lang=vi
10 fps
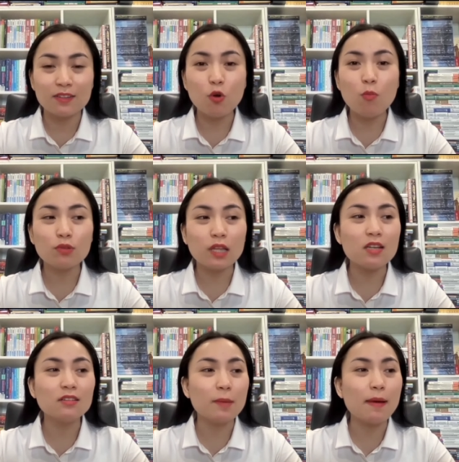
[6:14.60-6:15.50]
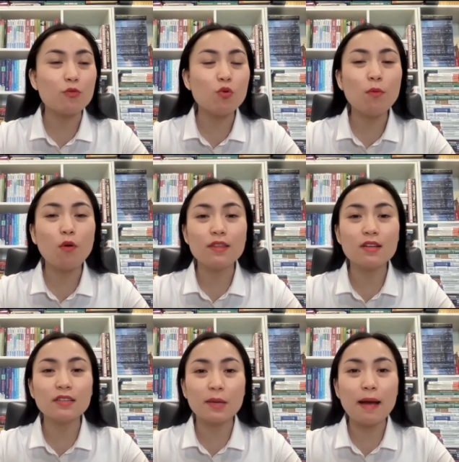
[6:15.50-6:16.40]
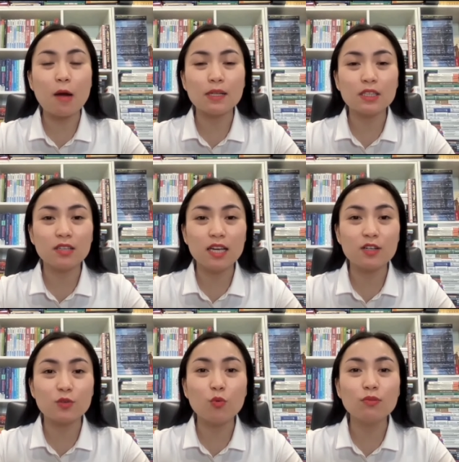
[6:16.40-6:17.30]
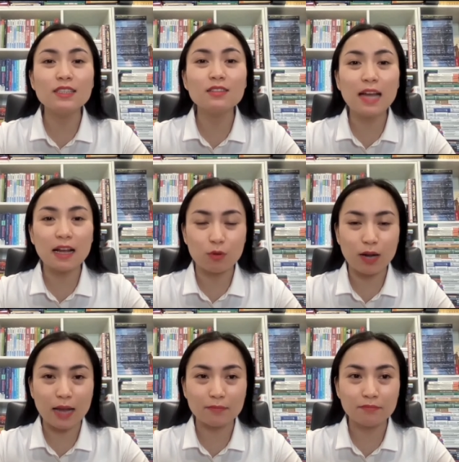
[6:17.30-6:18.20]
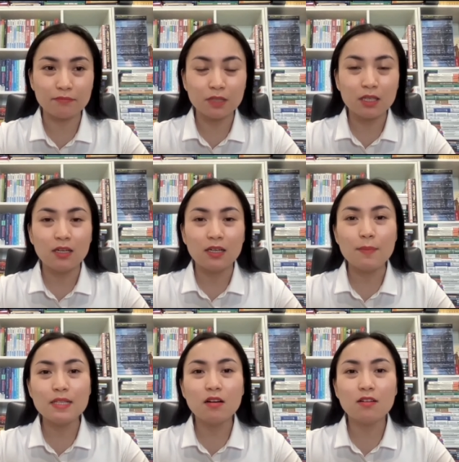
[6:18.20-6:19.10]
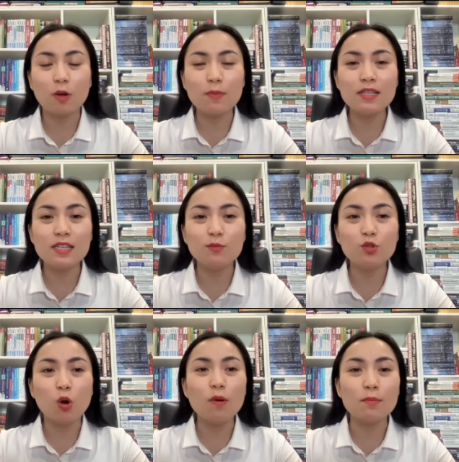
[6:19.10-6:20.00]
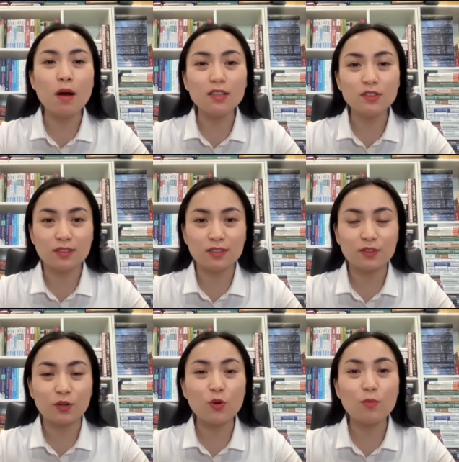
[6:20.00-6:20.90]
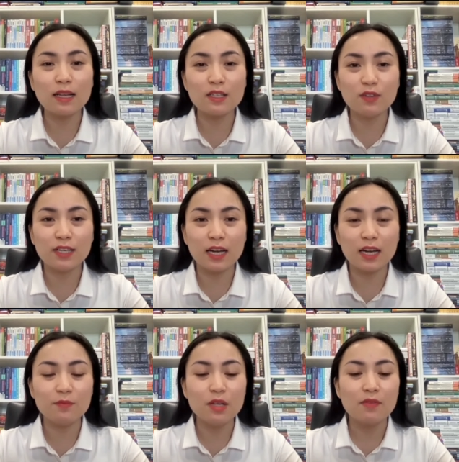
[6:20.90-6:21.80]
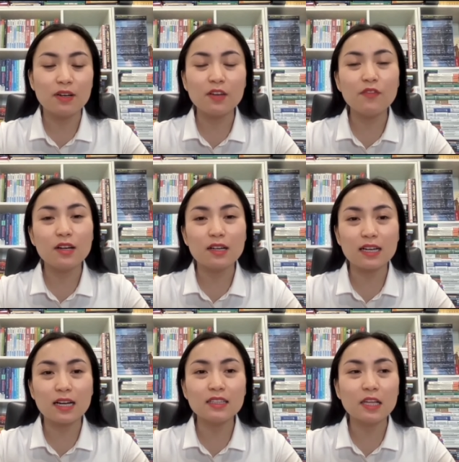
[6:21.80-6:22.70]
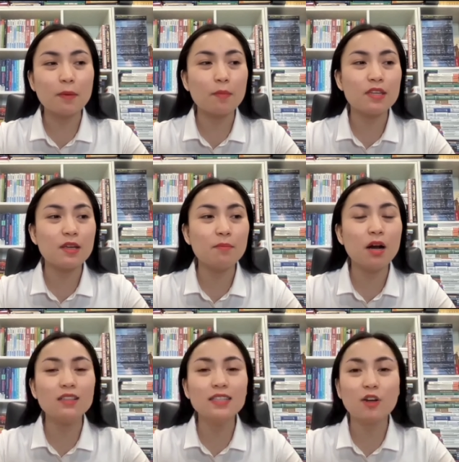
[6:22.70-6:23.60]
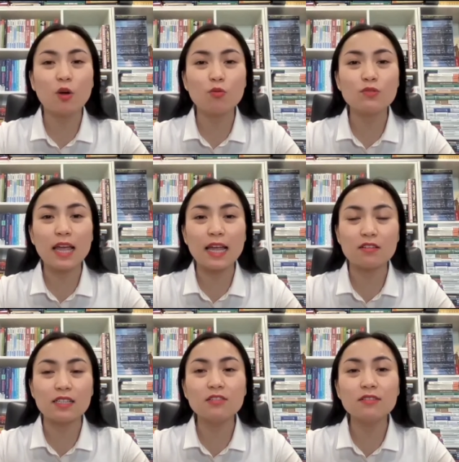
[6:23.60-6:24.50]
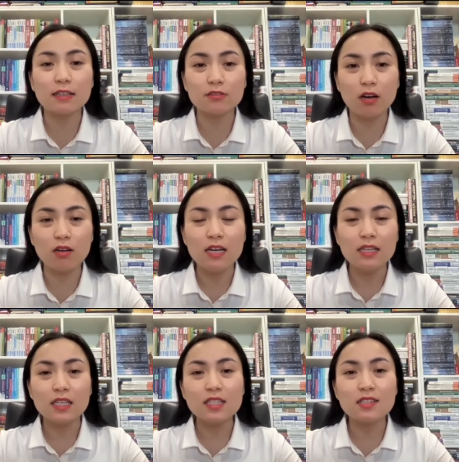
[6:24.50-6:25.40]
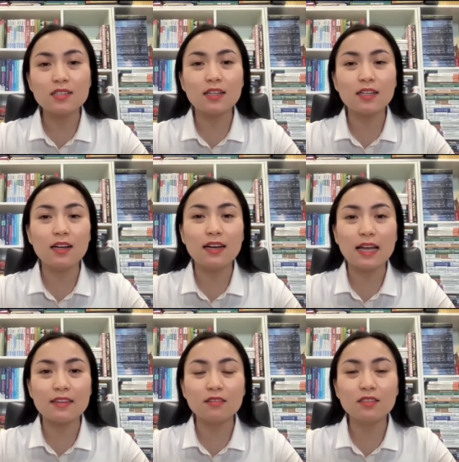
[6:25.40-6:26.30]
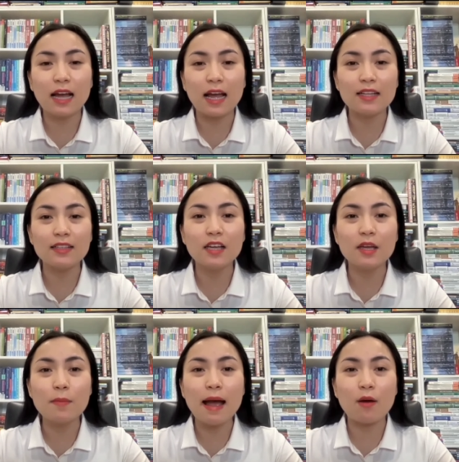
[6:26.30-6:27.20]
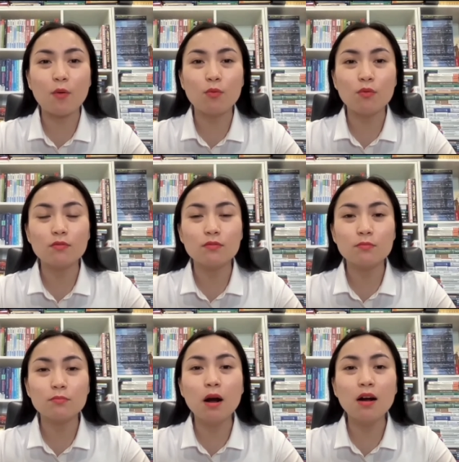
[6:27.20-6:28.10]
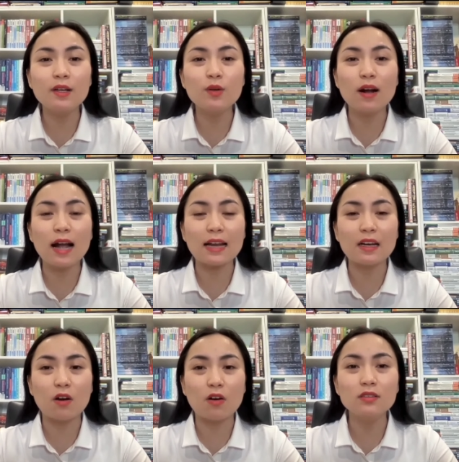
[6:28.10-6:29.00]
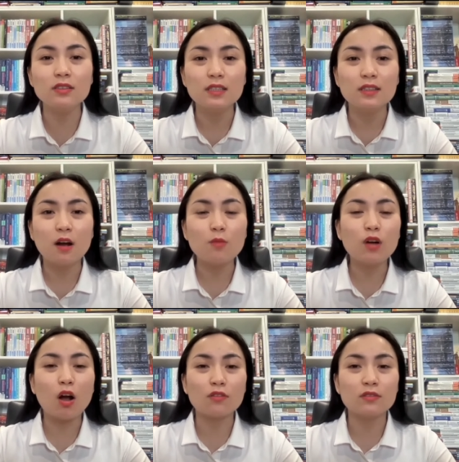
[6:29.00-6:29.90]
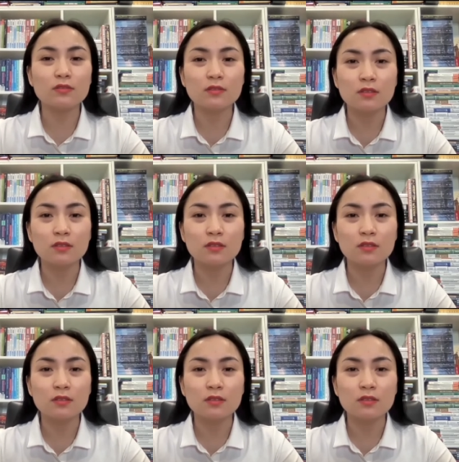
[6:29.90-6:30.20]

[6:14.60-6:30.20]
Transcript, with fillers: nhu tới những tế bào nhu mô là những tế bào mà thực hiện được đúng cái chức năng của gan thế bây giờ nó bị chiếm chỗ bởi mỡ rồi nói nôm na như vậy ha và cái việc là các cái tế bào bị nhiễm mỡ thì nó cũng sẽ ảnh hưởng đến chức năng nữa thế dần dần á, là những cái tế bào mới của gan nó không còn